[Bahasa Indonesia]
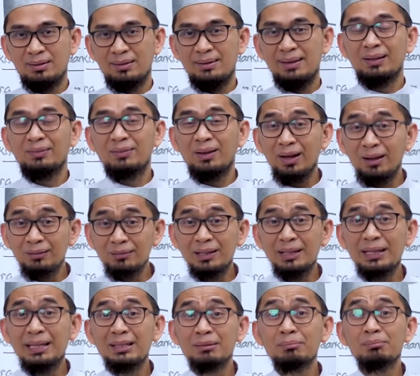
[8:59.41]
Karena Allah
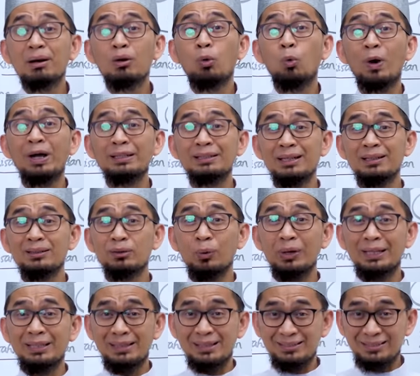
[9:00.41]
ingin menguatkan
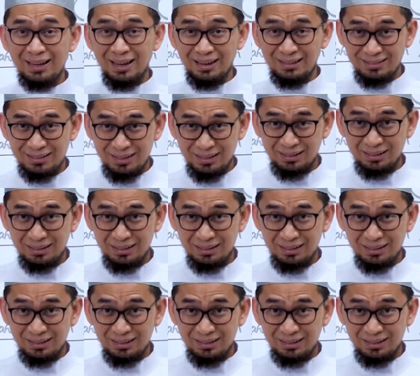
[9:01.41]
kualitas Anda